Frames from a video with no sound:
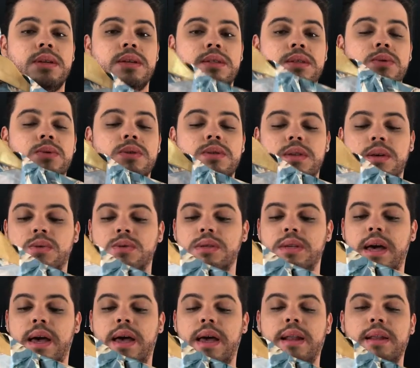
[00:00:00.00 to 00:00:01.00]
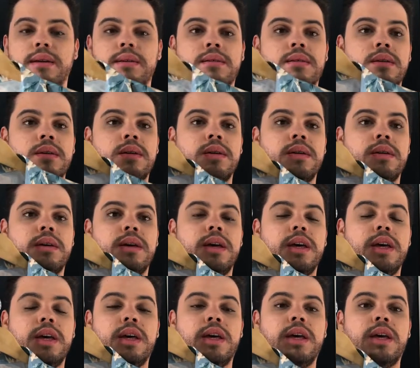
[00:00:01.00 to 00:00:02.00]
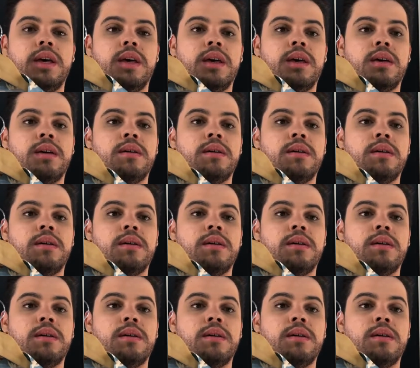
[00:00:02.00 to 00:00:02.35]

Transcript: Se eu quiser usar ela é,